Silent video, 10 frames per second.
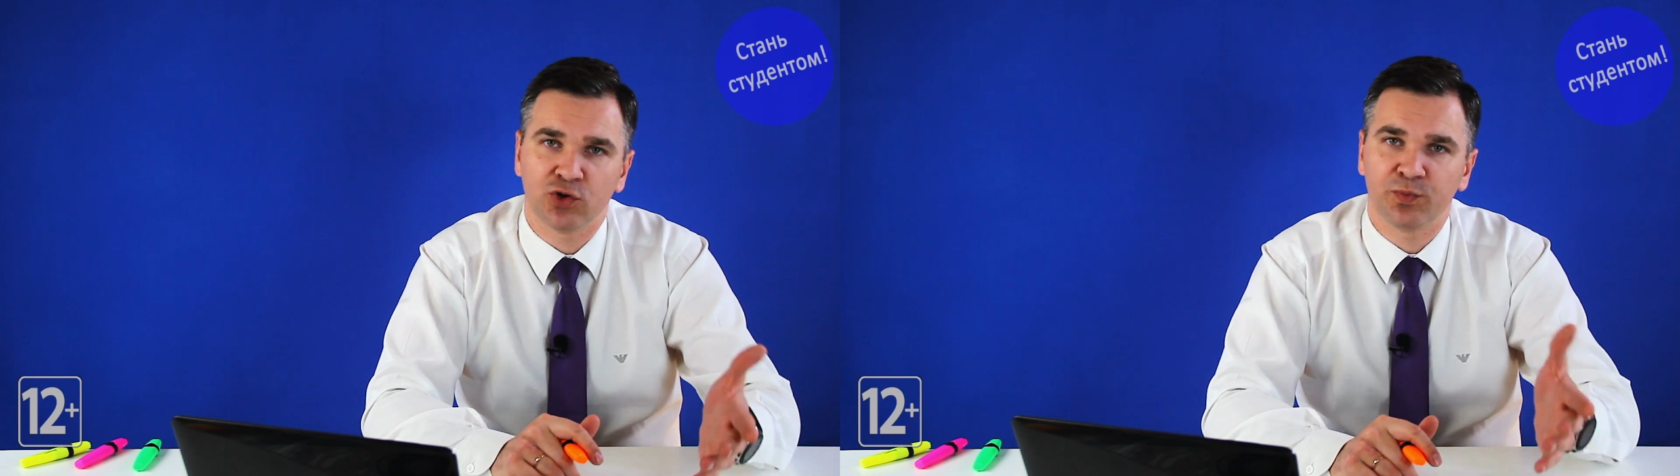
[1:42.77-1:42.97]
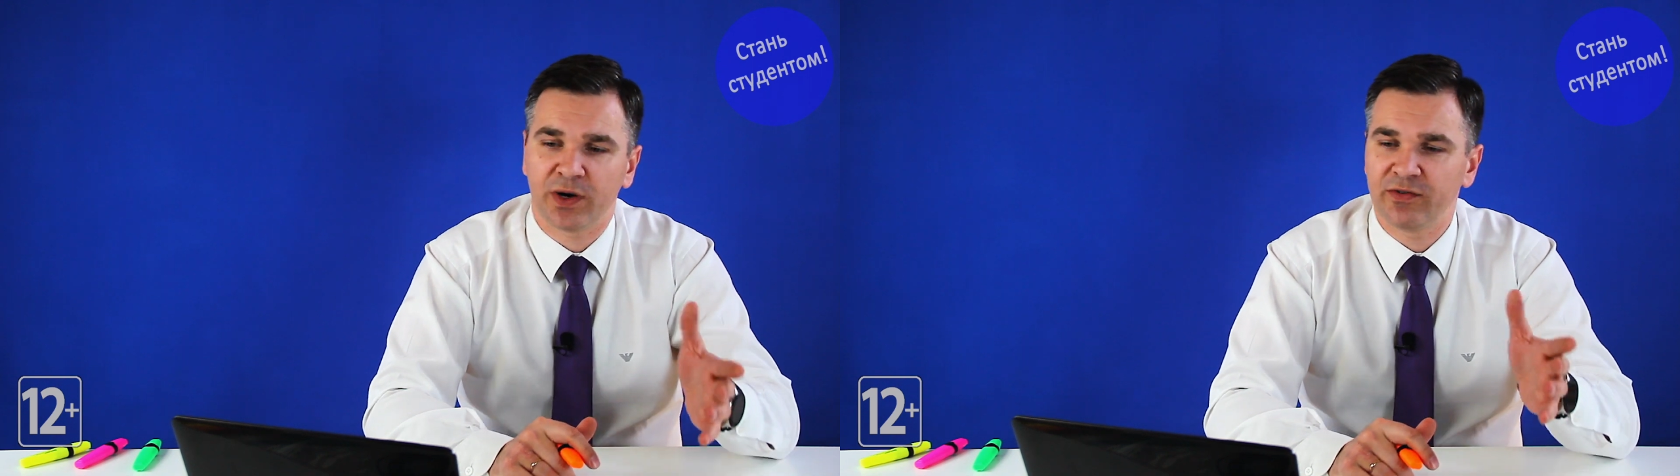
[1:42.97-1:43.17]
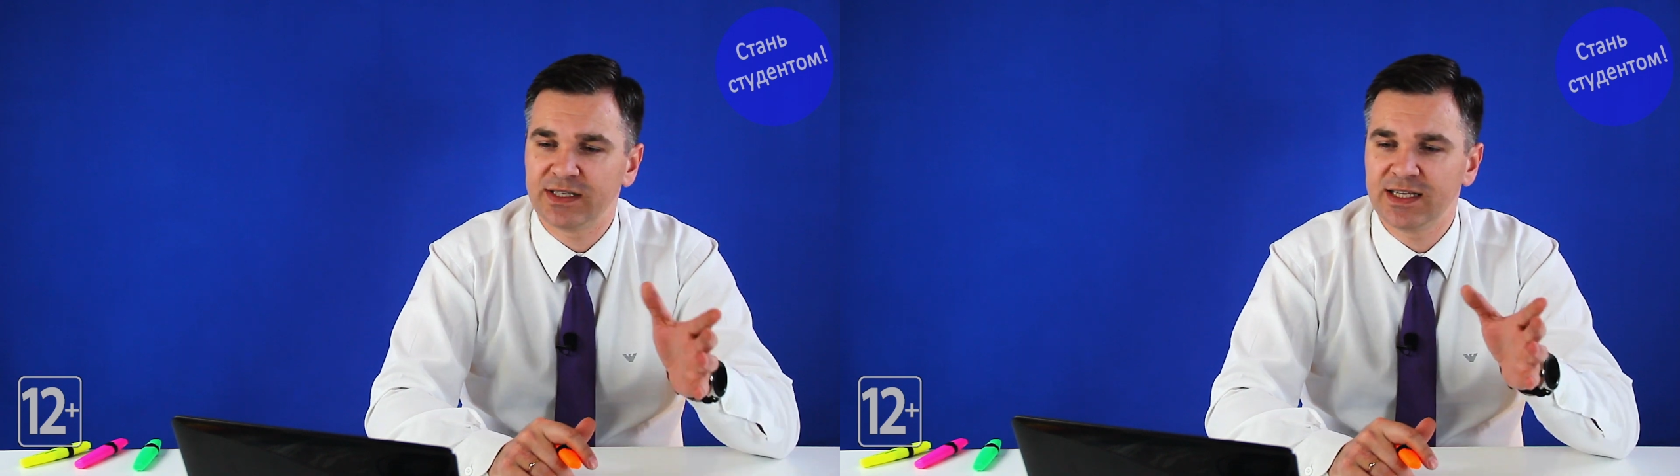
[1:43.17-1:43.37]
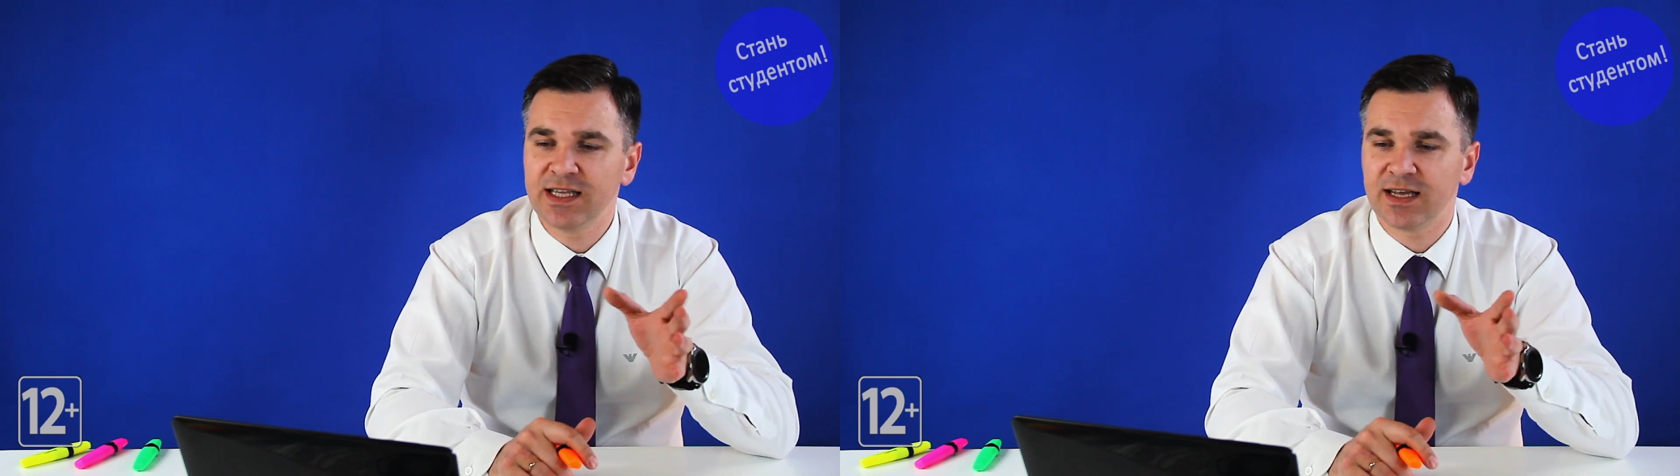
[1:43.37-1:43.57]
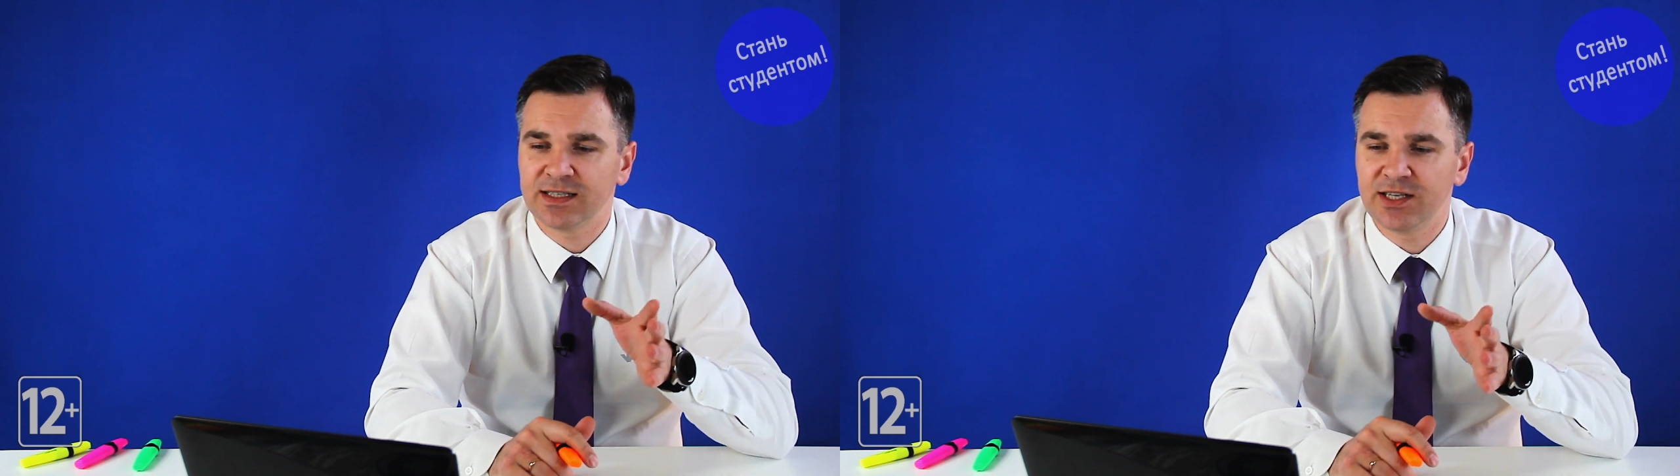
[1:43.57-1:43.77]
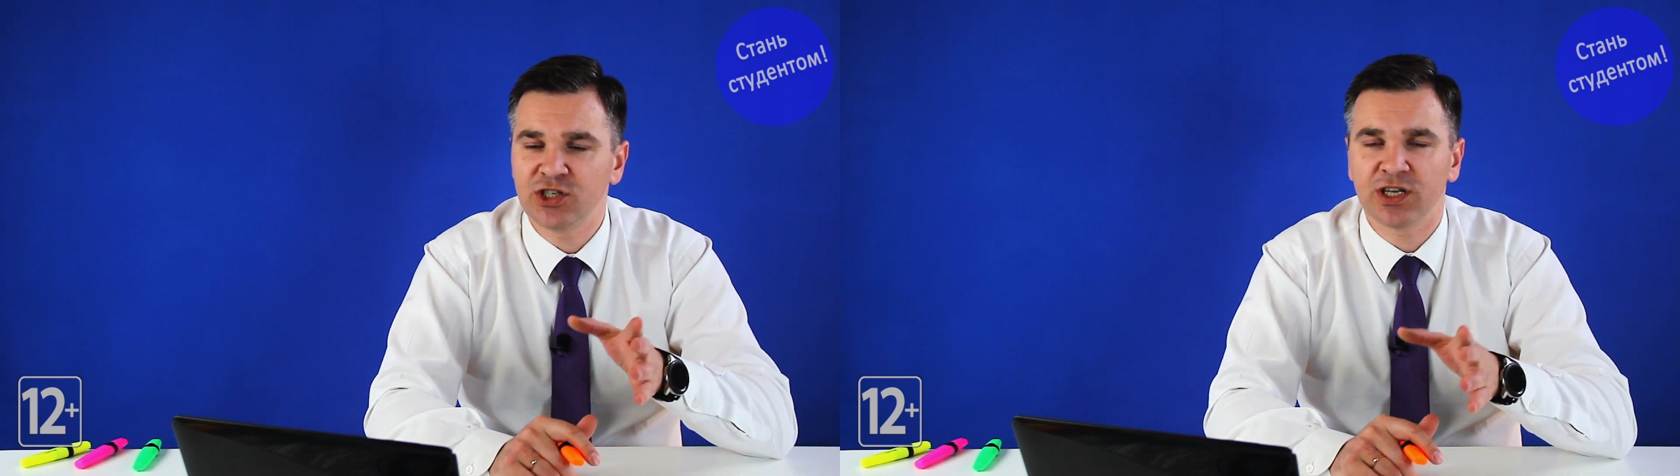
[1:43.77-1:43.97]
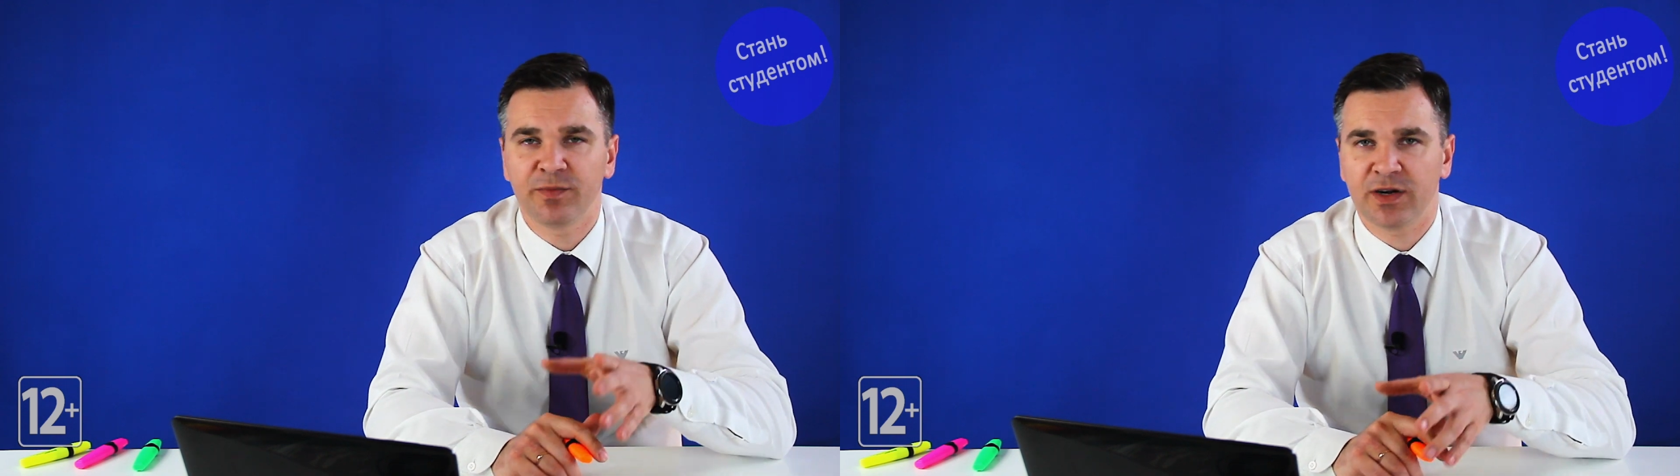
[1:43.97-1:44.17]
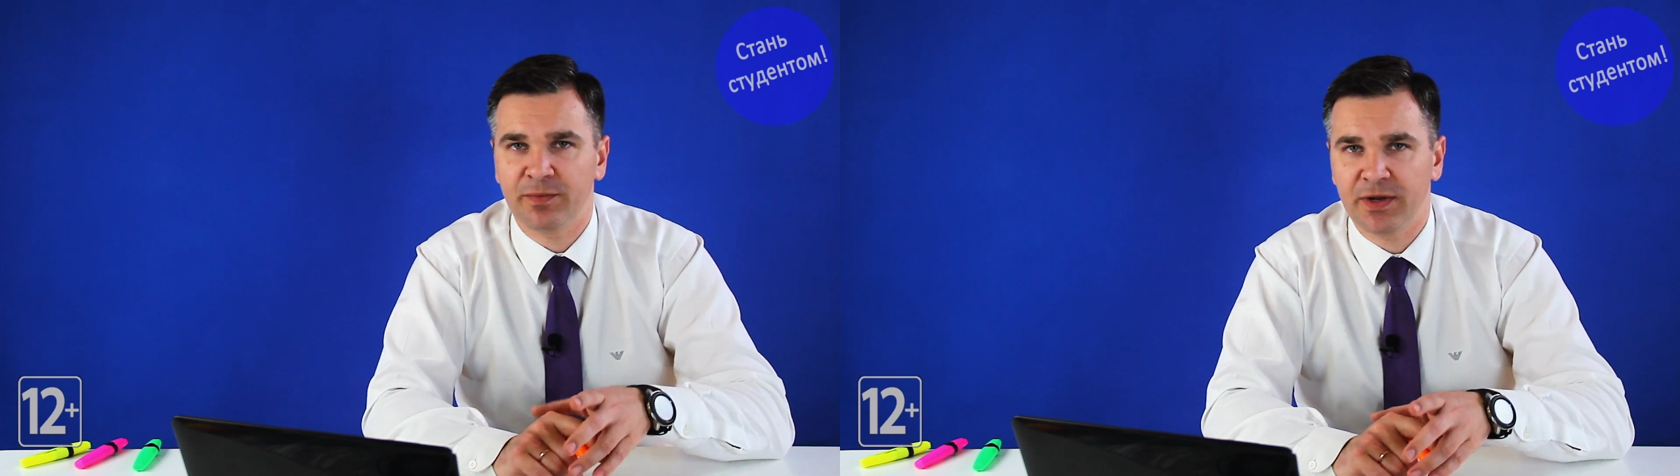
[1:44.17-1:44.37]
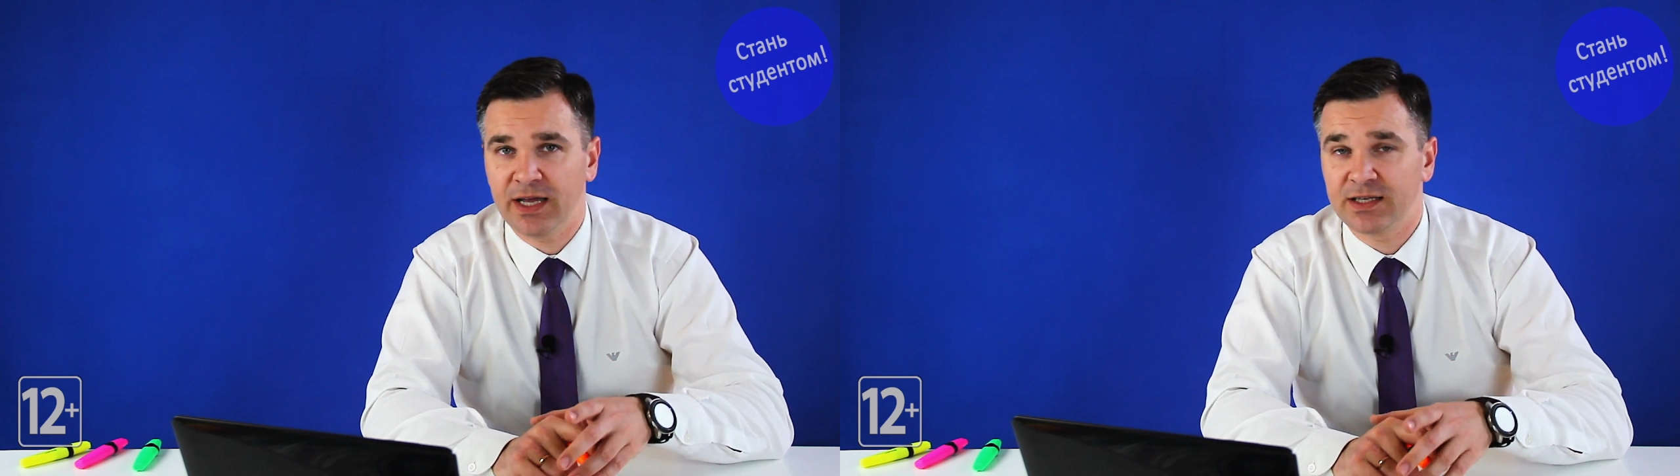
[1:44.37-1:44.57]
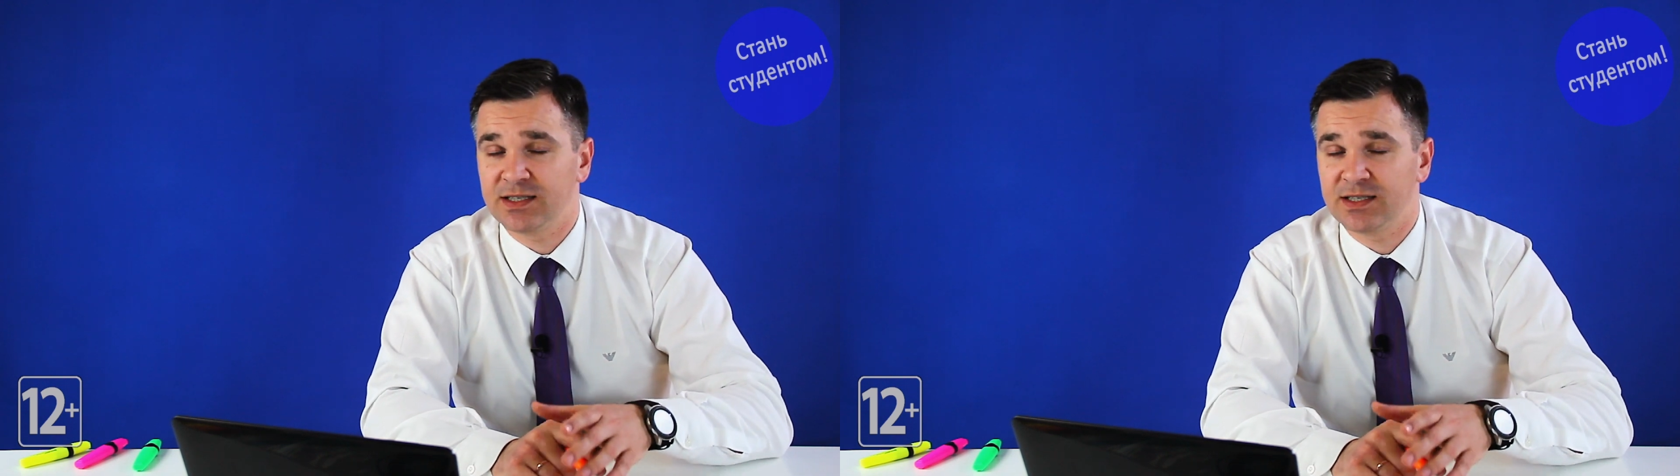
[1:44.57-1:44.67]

от проведения различных мероприятий.